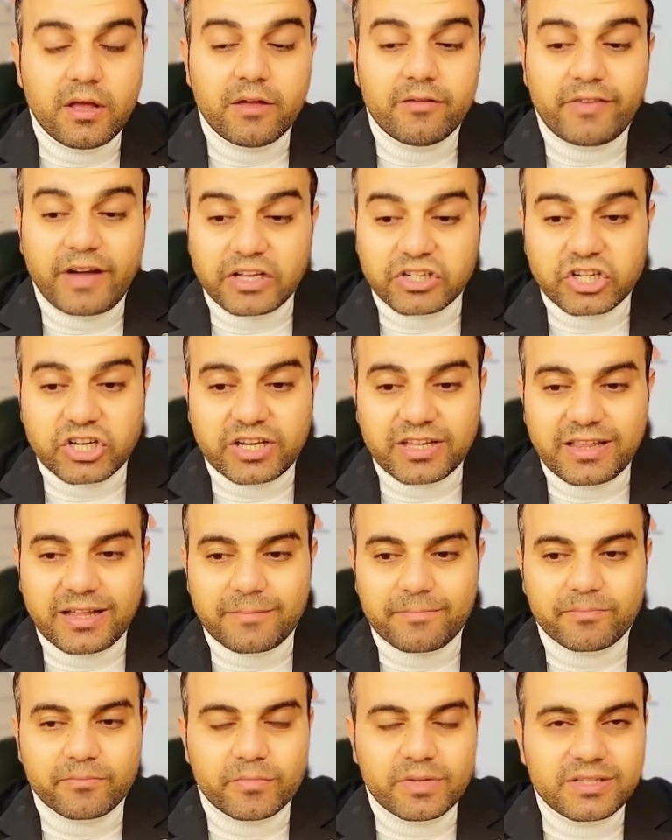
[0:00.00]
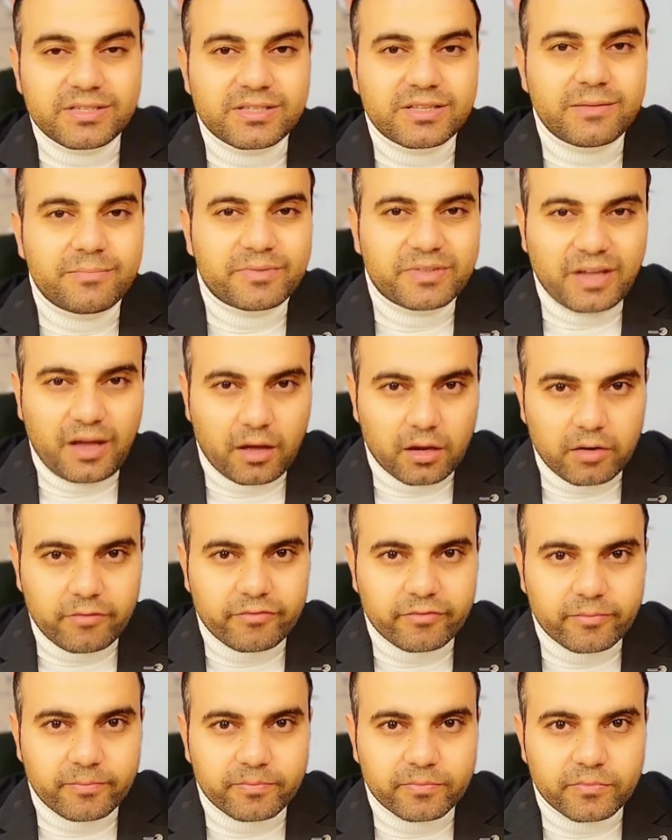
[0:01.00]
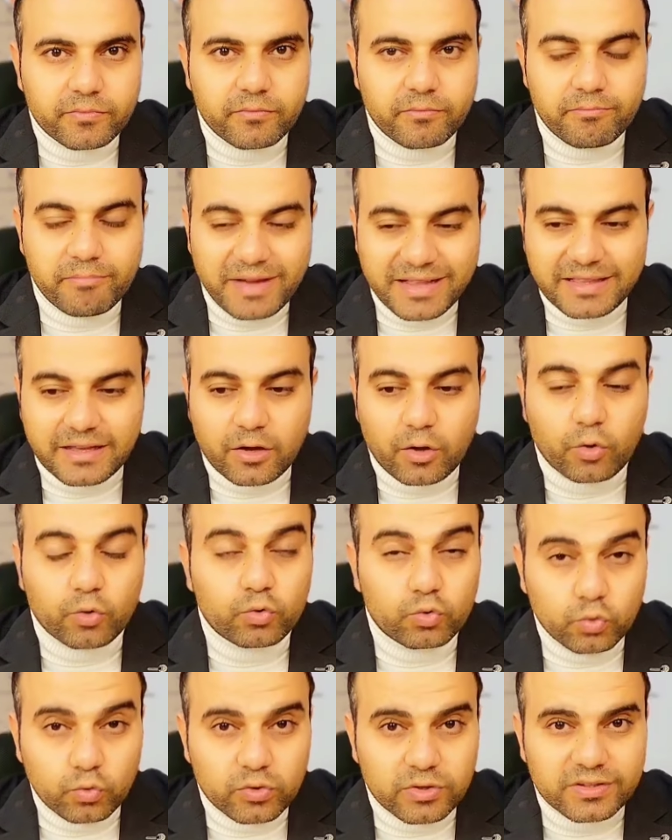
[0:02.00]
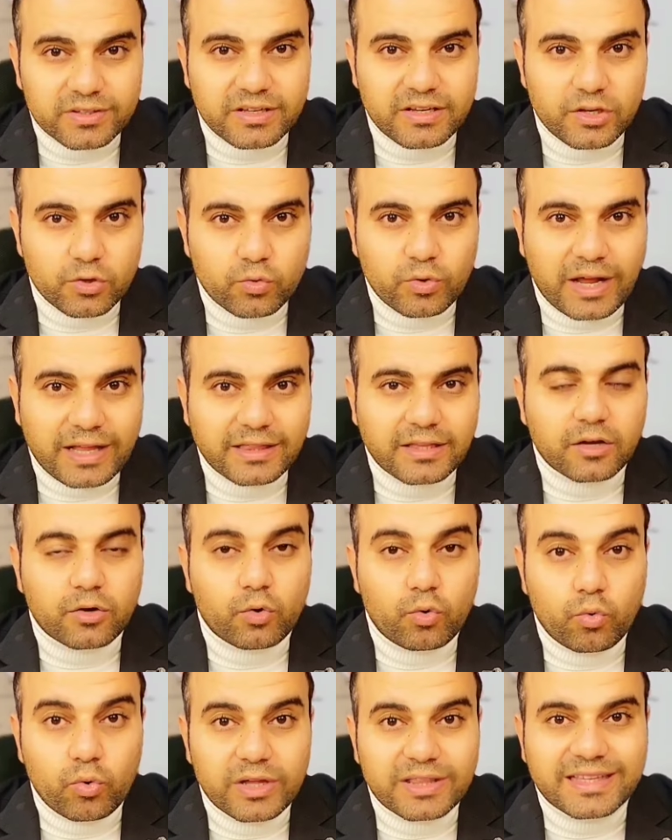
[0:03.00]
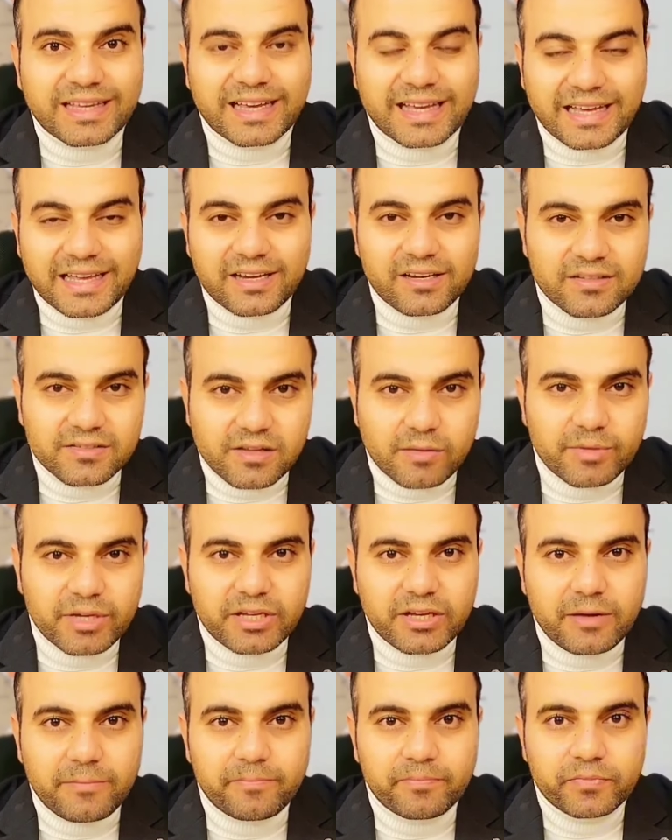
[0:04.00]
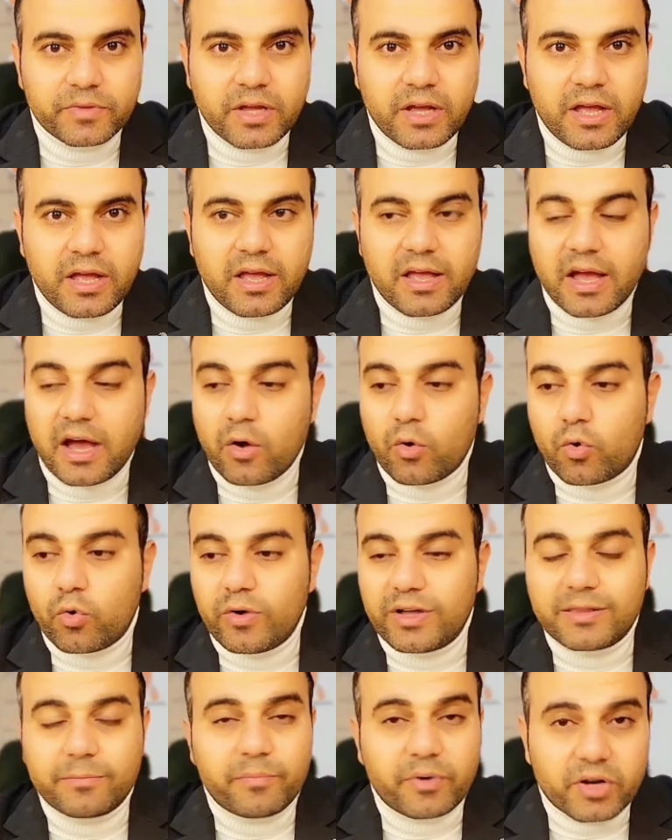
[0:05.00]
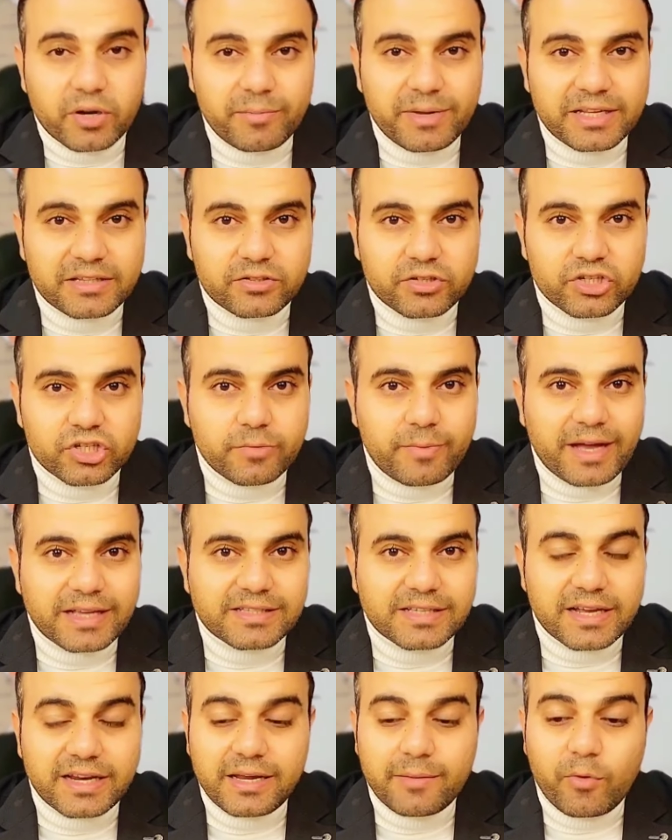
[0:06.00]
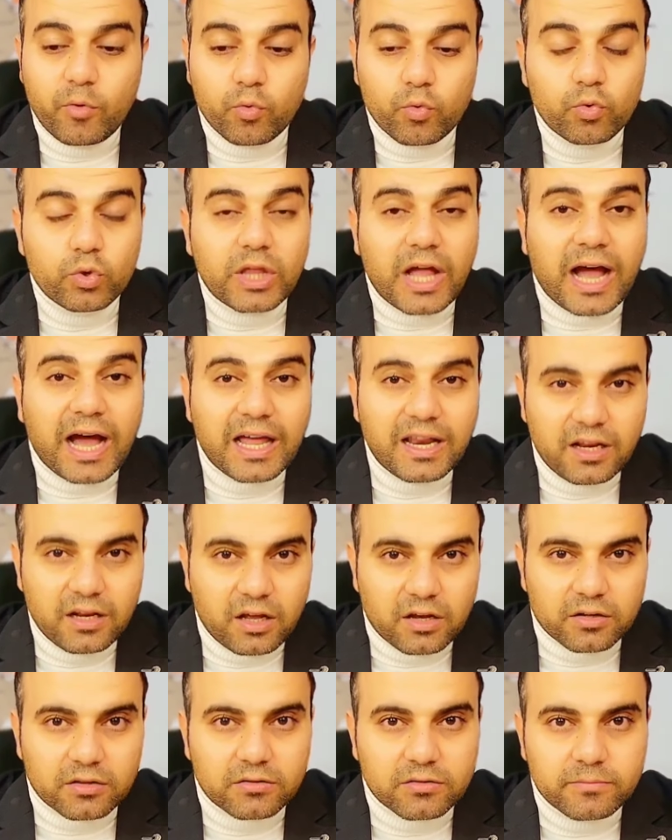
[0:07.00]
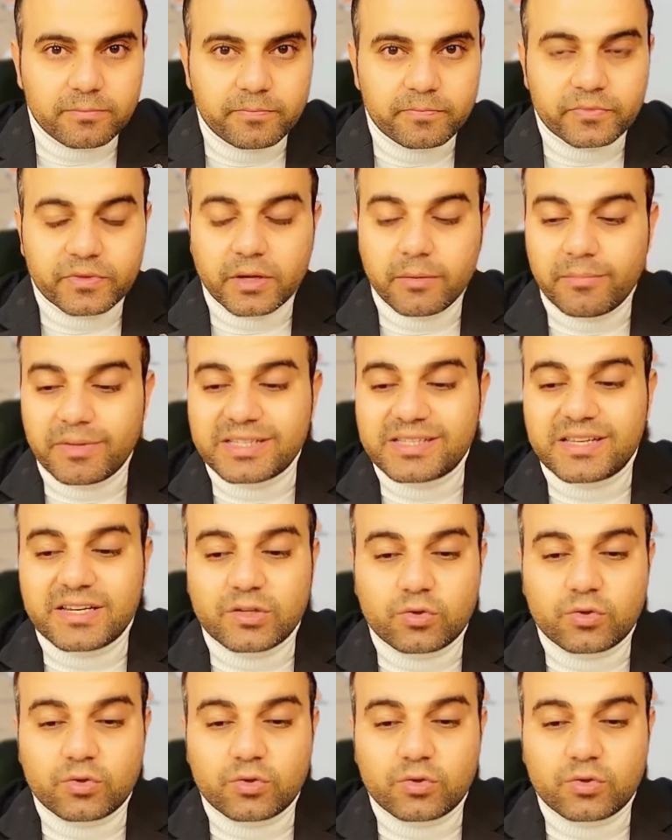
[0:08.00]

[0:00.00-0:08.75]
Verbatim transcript: فعشان كده مصر بتعرف مدى خطوره ان يكون عندك قوات غير نظاميه او قوات باراميلتري شبه عسكريه موجوده على الارض مصر